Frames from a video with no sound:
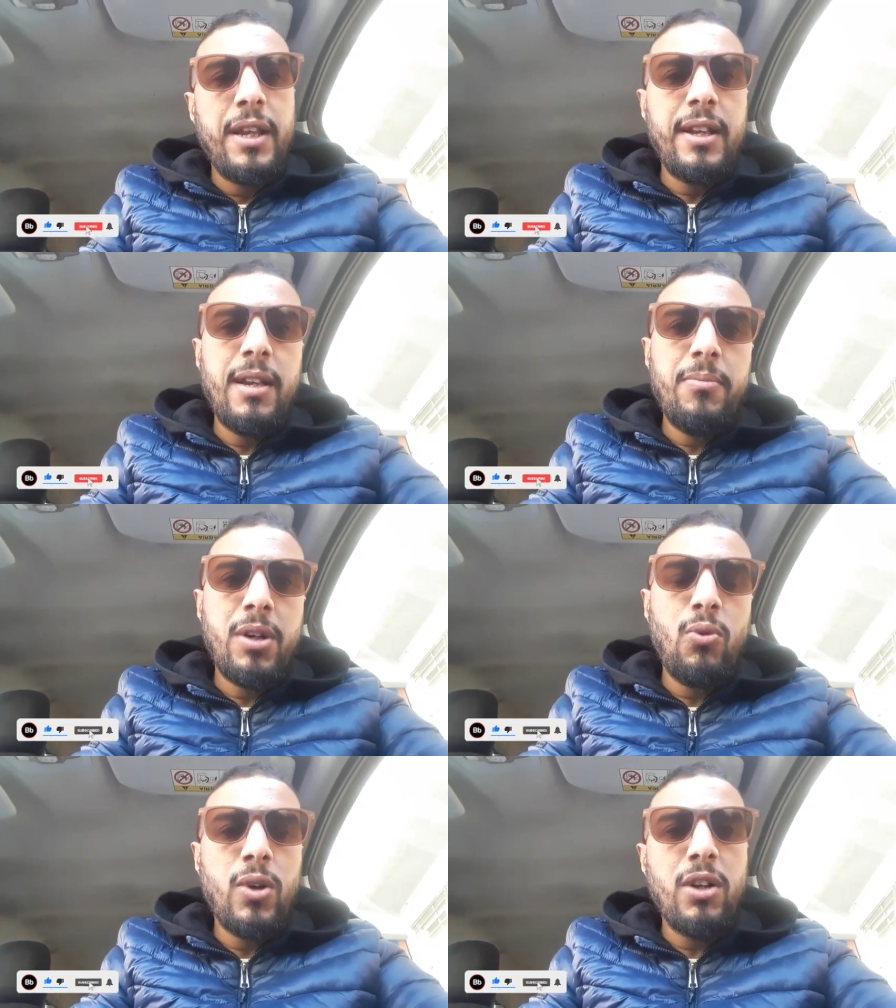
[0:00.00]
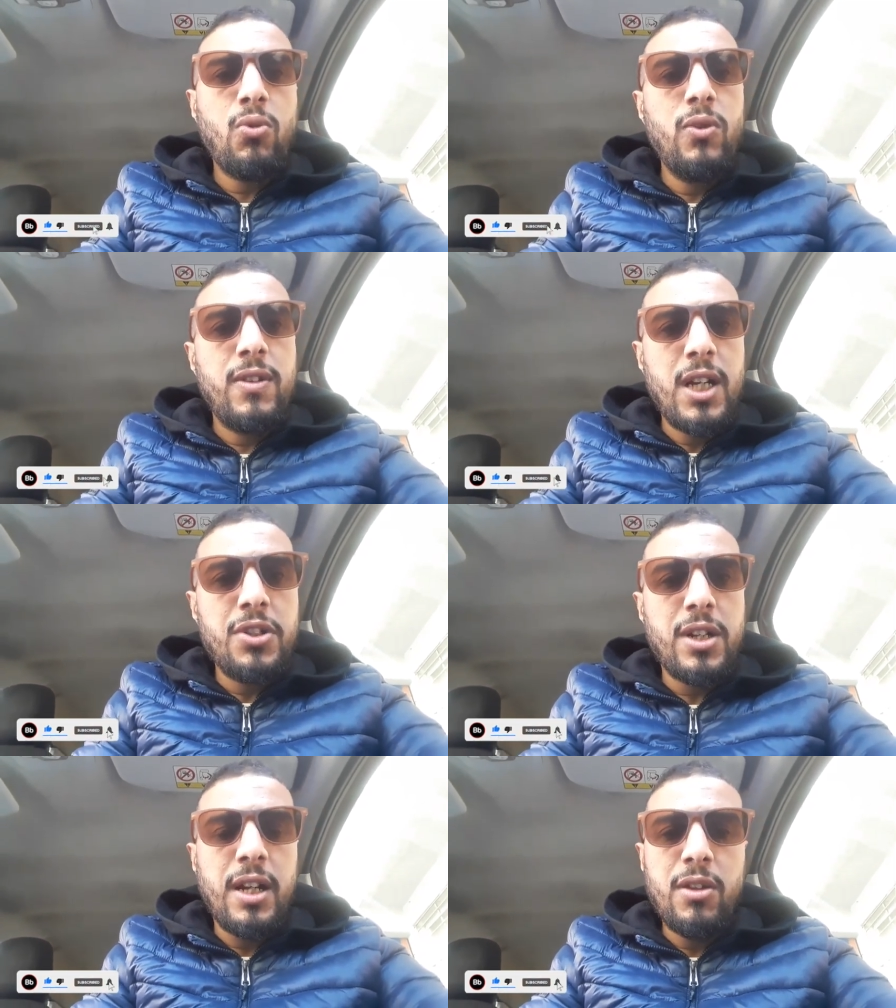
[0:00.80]
يا اما هو كيكون
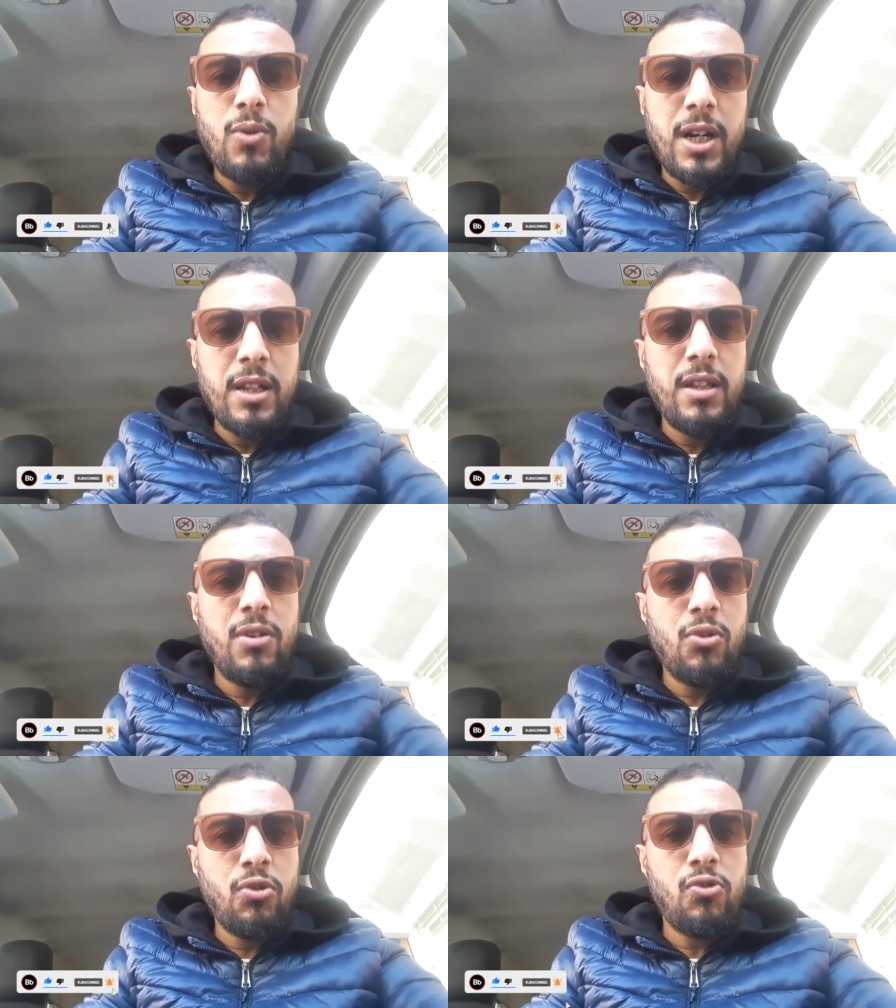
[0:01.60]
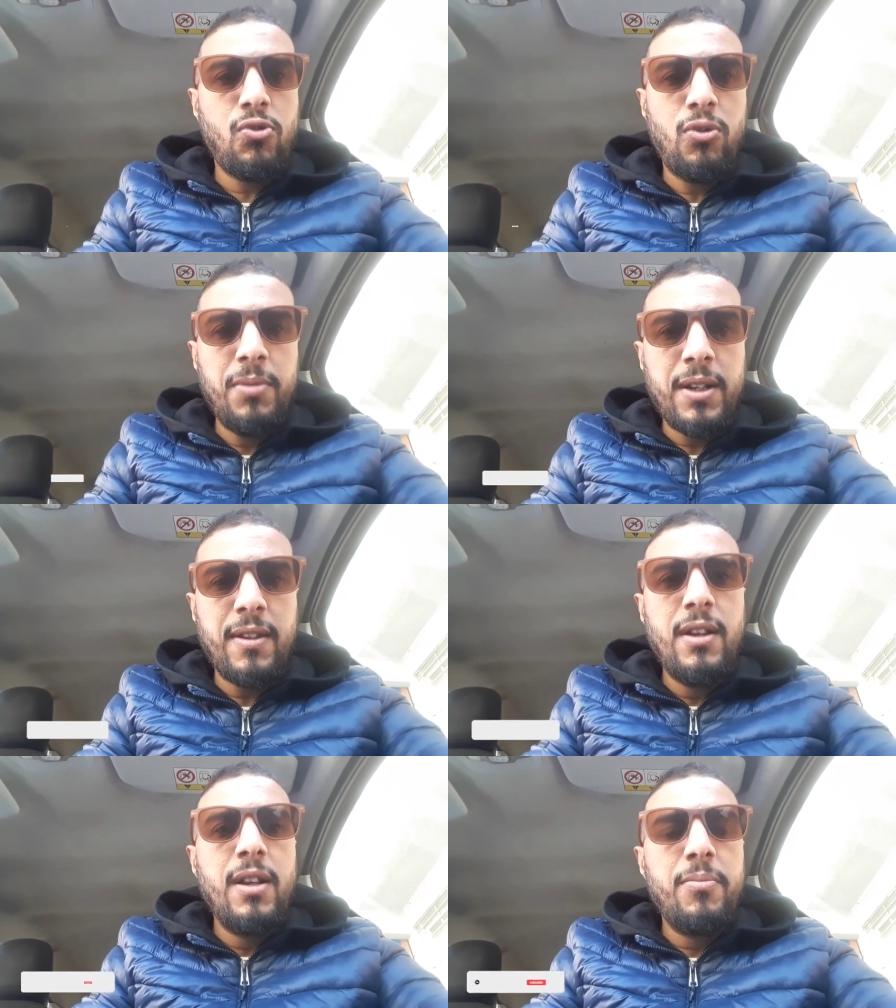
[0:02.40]
تاجر عنده واحد روج كوميرس
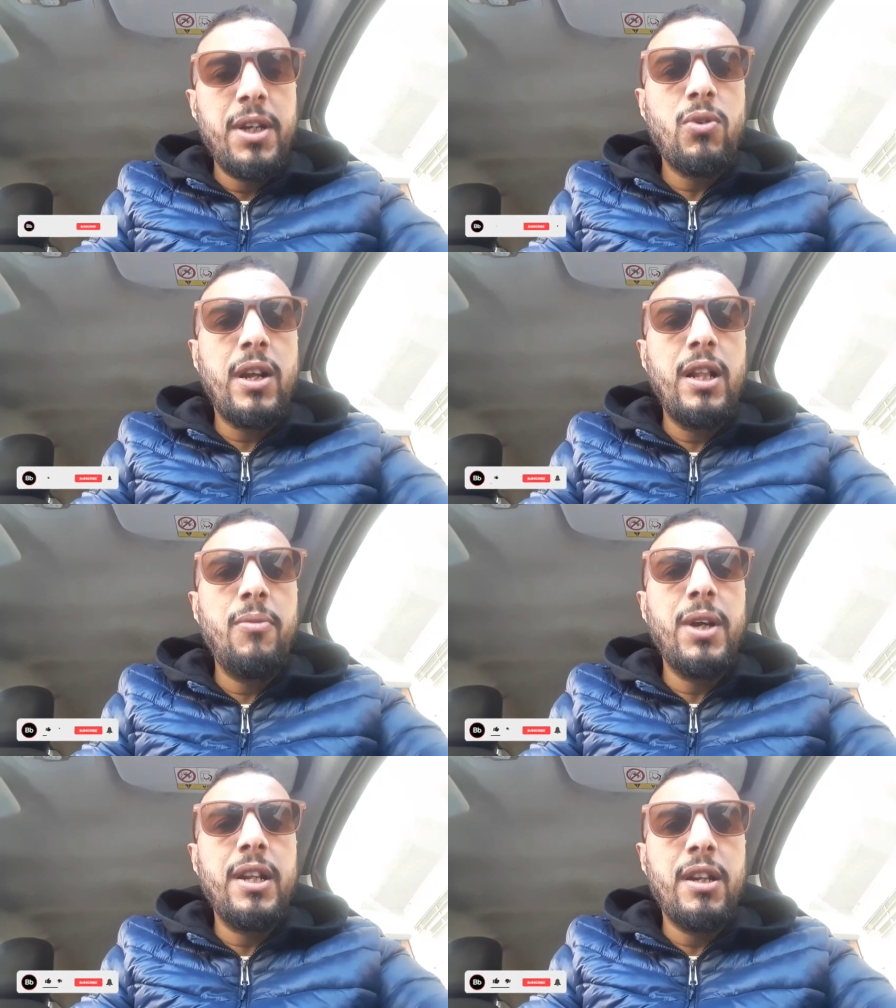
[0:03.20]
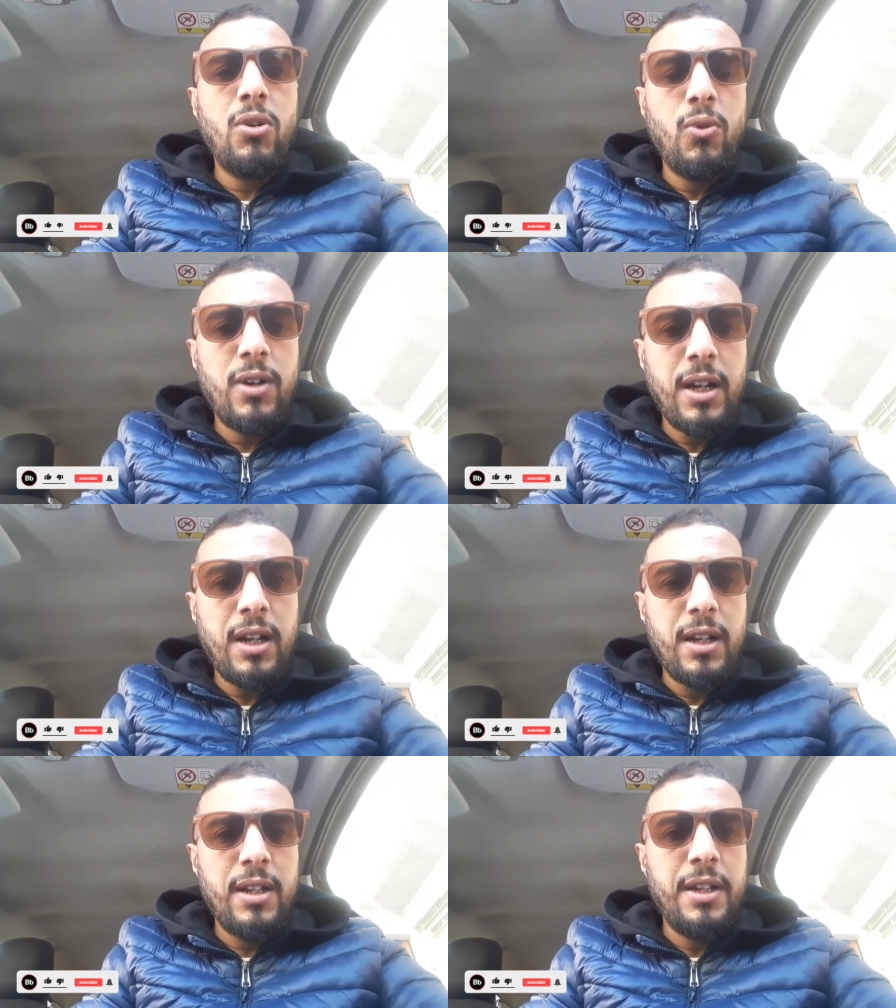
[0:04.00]
بانه كيدير بانه
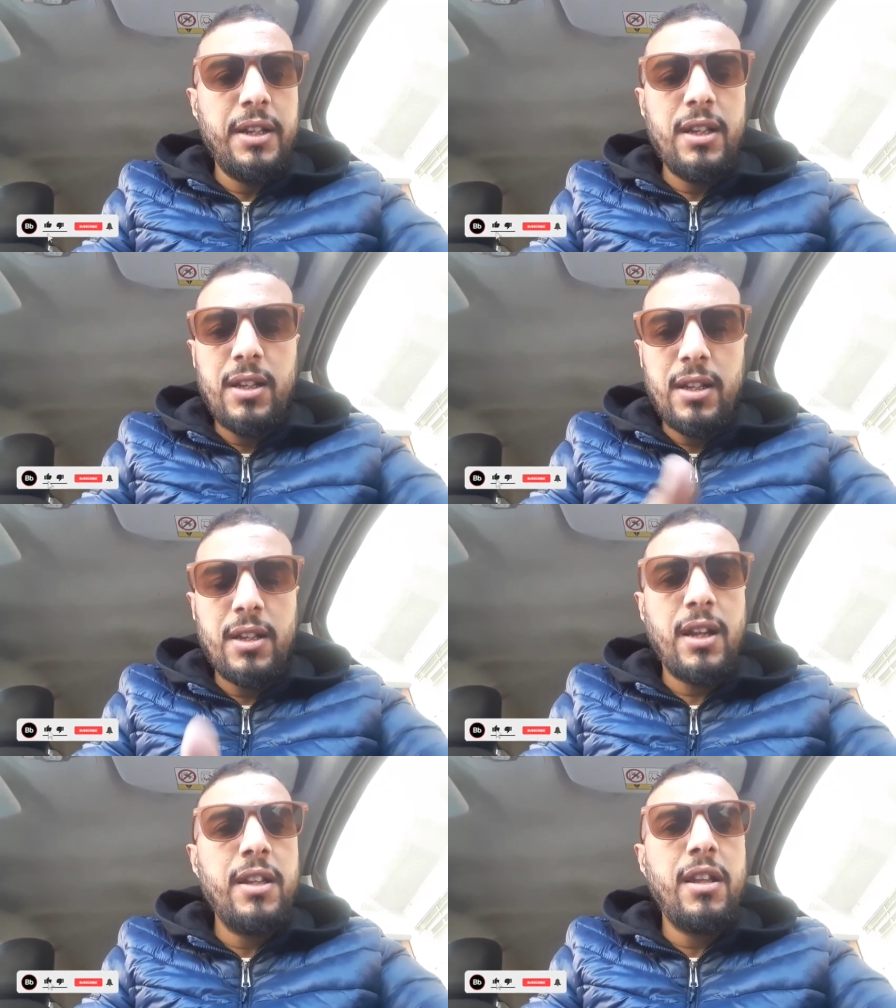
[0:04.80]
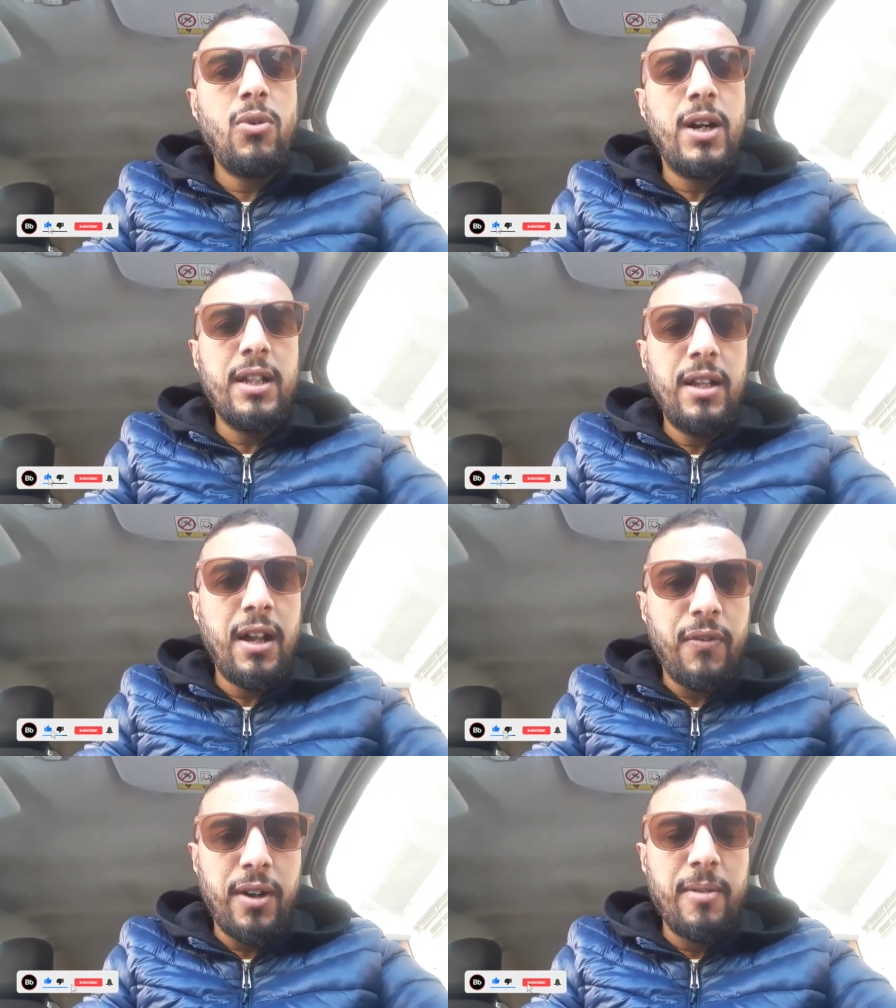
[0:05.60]
راه يعني كيدير واحد
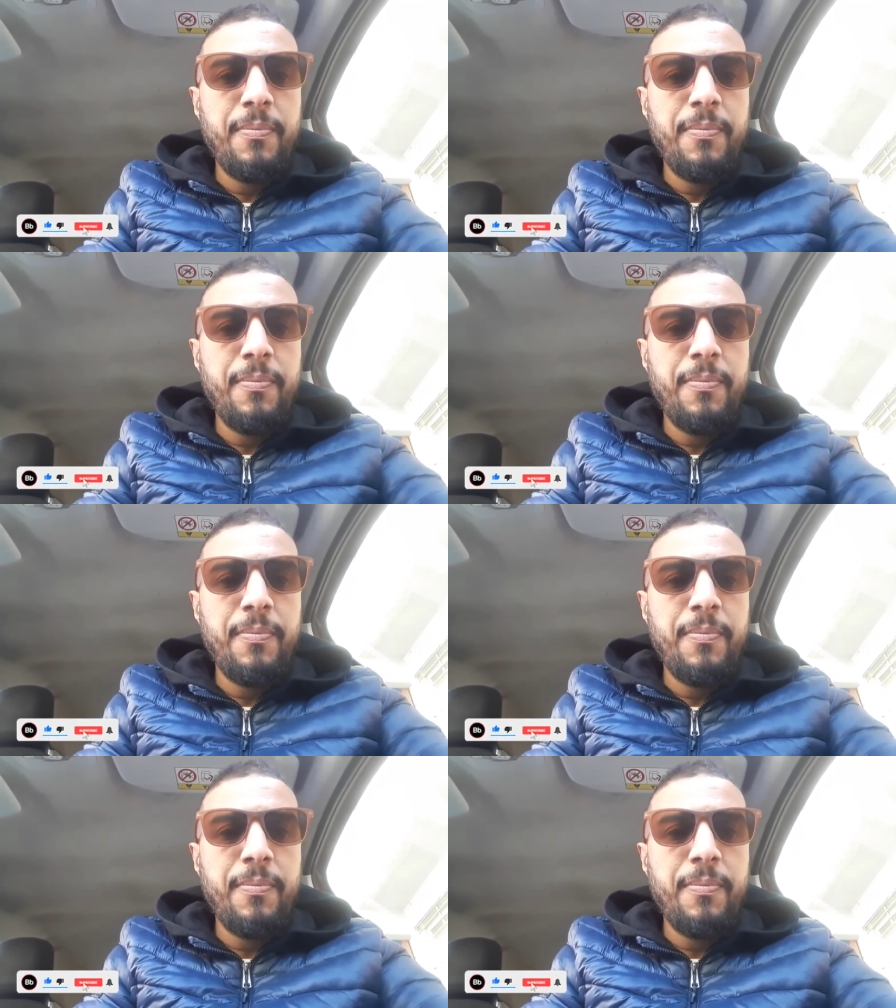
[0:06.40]
الحرفه